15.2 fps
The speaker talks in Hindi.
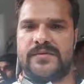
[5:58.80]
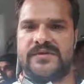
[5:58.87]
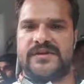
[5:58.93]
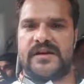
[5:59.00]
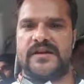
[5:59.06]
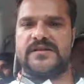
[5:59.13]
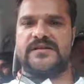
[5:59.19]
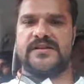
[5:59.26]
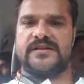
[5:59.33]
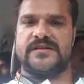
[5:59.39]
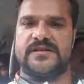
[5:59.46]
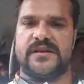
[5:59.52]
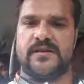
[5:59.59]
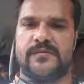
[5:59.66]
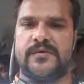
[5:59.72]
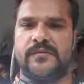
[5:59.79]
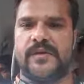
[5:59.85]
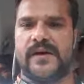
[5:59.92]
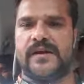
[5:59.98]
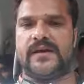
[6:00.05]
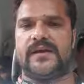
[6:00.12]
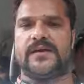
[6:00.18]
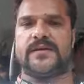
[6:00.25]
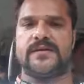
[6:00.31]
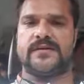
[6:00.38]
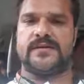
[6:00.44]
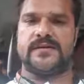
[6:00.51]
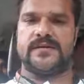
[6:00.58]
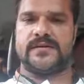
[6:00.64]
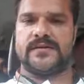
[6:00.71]
विशाल सिंह जी लव यू भाई
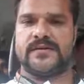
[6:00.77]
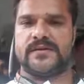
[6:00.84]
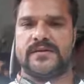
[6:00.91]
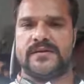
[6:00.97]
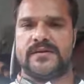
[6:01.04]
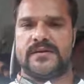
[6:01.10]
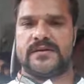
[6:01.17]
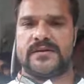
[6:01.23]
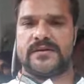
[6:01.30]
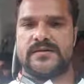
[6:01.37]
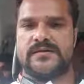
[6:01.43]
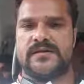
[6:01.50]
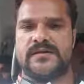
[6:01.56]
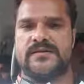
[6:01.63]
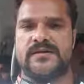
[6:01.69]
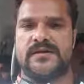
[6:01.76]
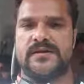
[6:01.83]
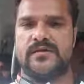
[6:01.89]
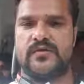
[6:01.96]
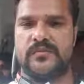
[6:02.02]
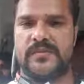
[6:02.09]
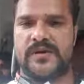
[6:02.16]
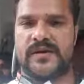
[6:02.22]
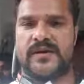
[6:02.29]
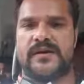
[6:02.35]
सचिन कुमार